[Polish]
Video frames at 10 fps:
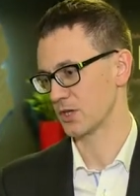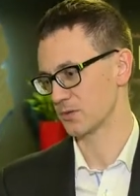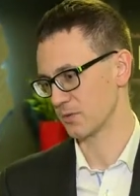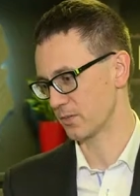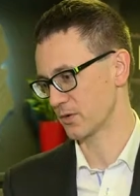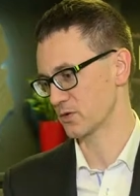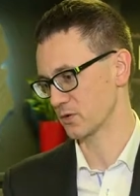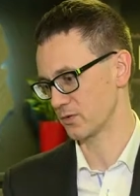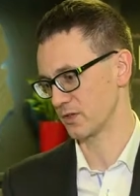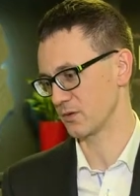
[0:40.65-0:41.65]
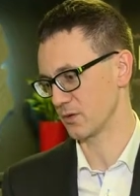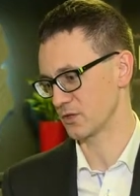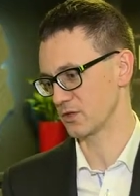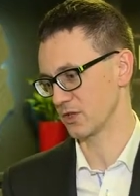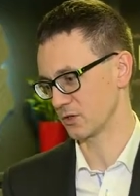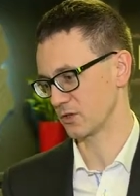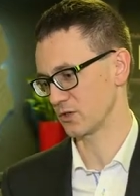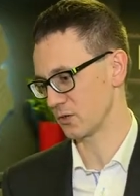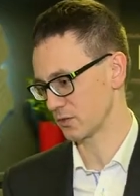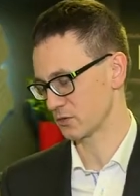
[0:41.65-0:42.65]
czy po prostu świadomości, że ktoś,
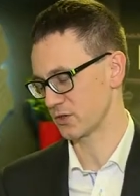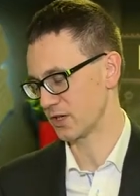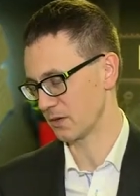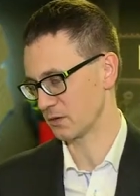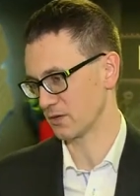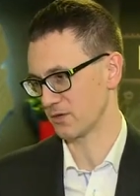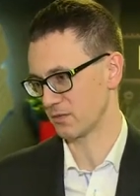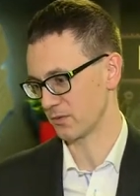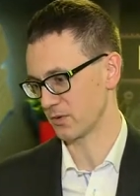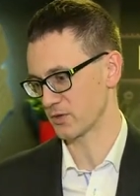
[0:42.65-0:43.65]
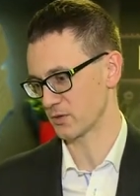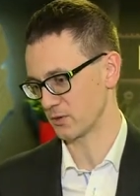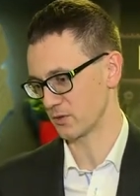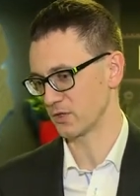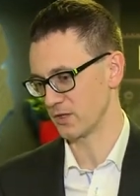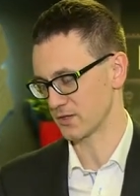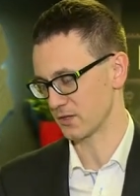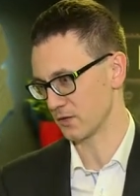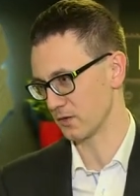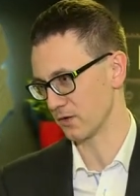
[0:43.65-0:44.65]
komu sprzedajemy towar, po prostu no, nie jest
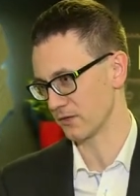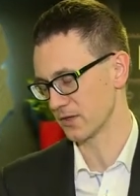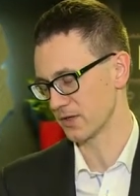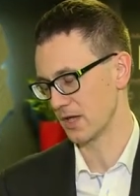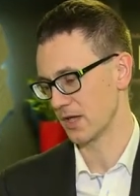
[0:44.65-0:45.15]
anonimowy,